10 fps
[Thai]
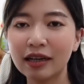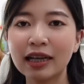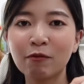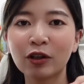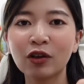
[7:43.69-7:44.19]

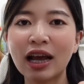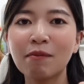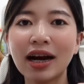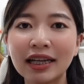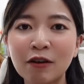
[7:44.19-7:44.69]
หนีไว้ตรงเนี้ย
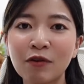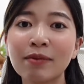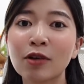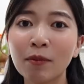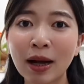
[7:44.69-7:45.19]
บางทีฟิ
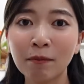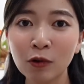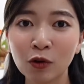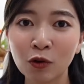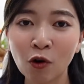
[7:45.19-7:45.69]
ล์มชอบทำ
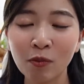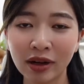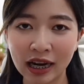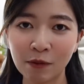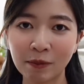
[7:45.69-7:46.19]
หลุดทุกคนเห
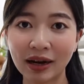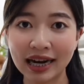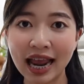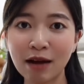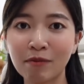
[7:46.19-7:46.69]
มือนเราแบบก
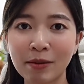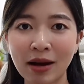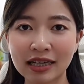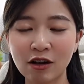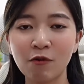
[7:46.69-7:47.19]
ระแทกไป
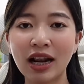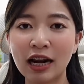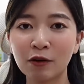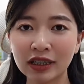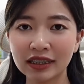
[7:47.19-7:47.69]
มาชอบเวลา
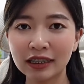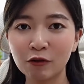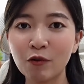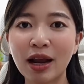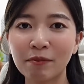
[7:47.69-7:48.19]
เราถือหรื
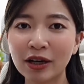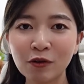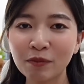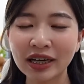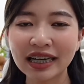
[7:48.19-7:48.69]
อวี่ยงไป
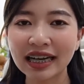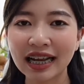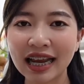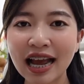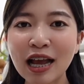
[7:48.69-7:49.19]
นู่นไปนี่อะ
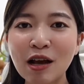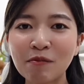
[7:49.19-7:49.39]
ไรเงี้ย